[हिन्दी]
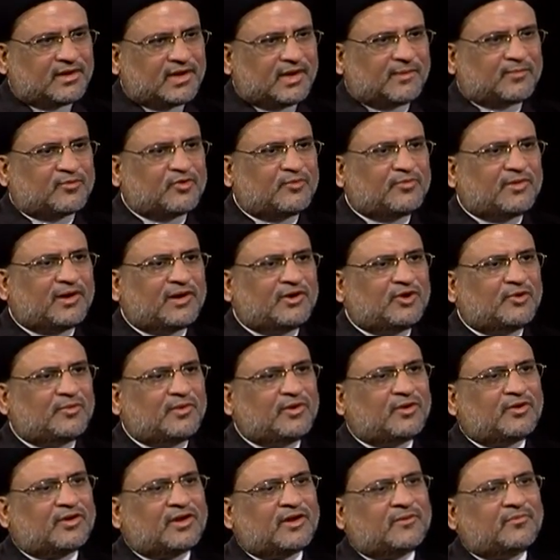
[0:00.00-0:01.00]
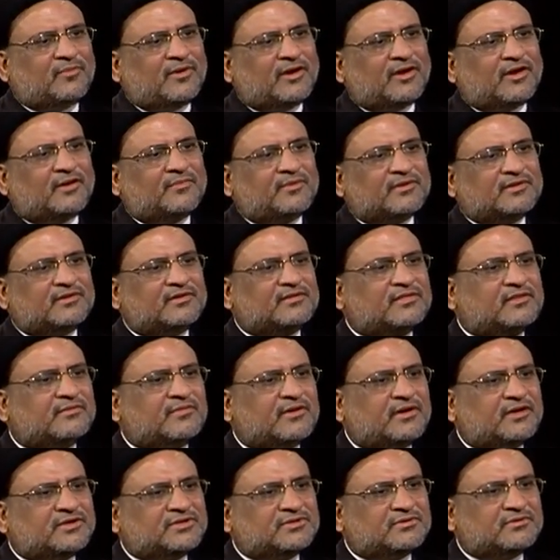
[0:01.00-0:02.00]
आपको मालूम है और आप बारह पच्चीस से
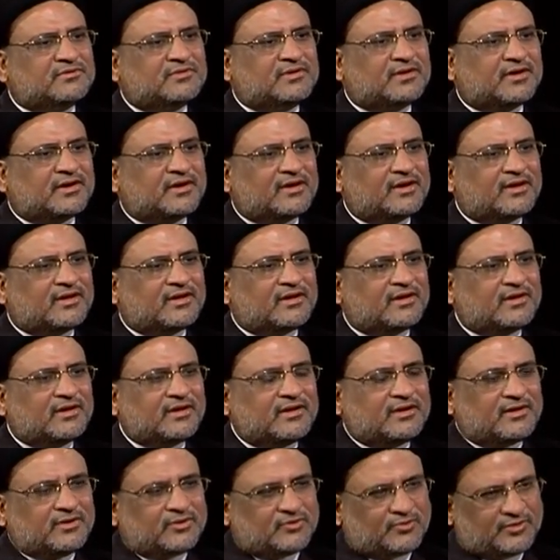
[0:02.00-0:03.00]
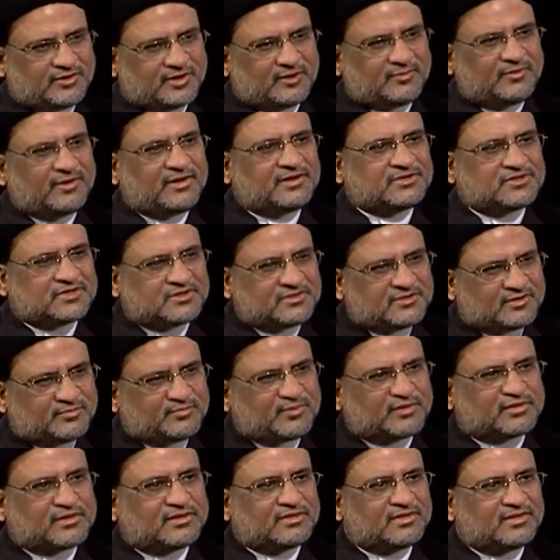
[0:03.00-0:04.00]
मजलिस शुरू कर रहे हैं तो ये भी
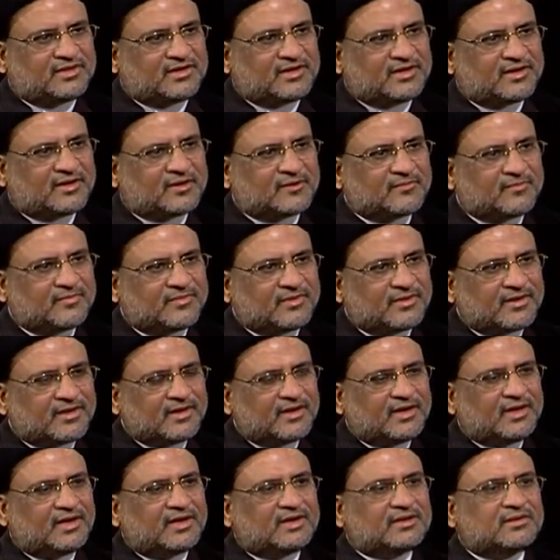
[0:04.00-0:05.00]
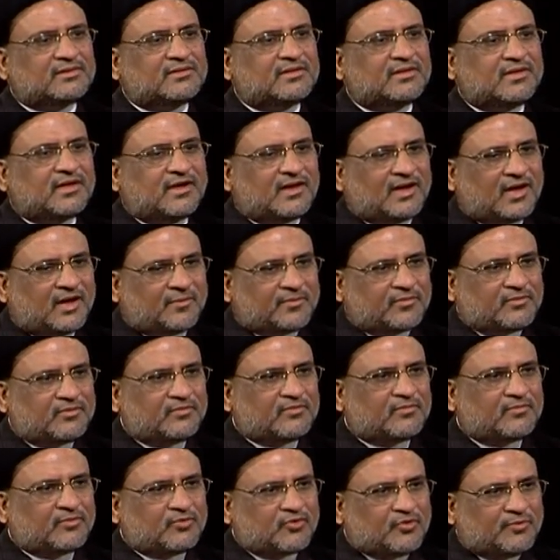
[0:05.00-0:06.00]
शिद्दत पसंदी है बेशक
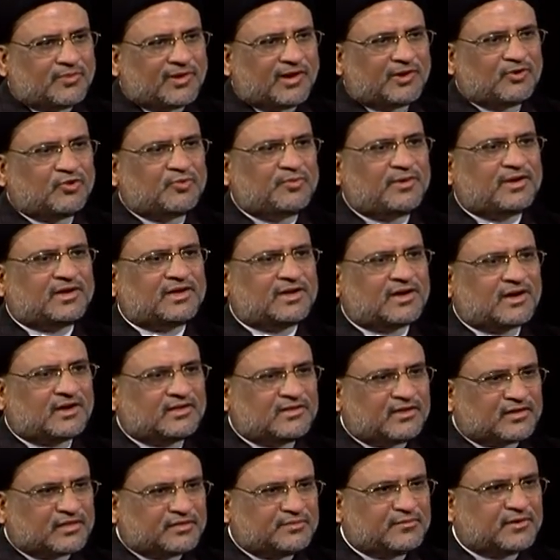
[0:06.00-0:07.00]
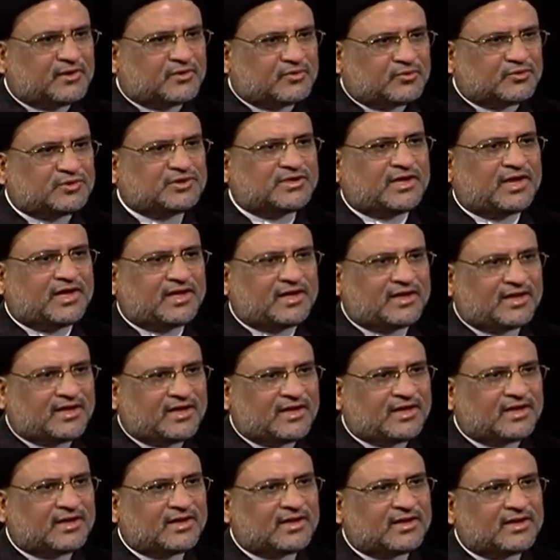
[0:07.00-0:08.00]
आपको मालूम है कि अगर दस मिनट रुक
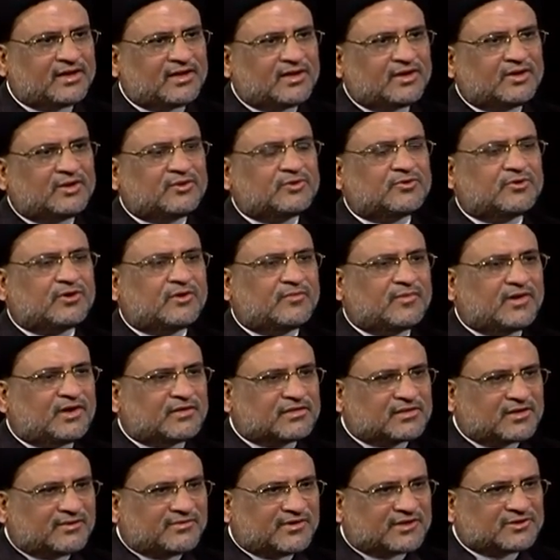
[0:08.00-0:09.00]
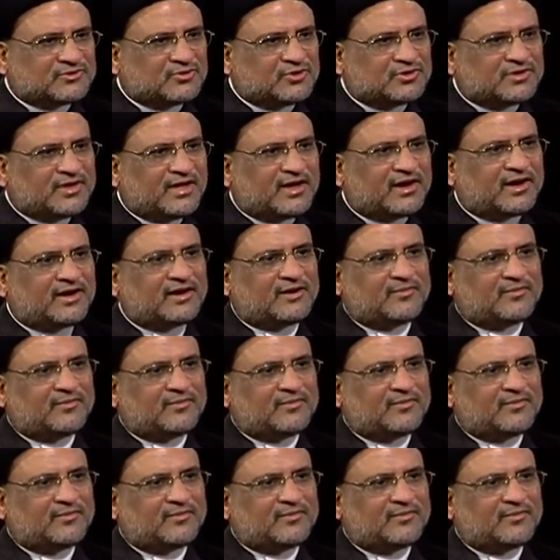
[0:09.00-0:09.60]
जाएंगे जी तो नमाज का वक्त हो जाएगा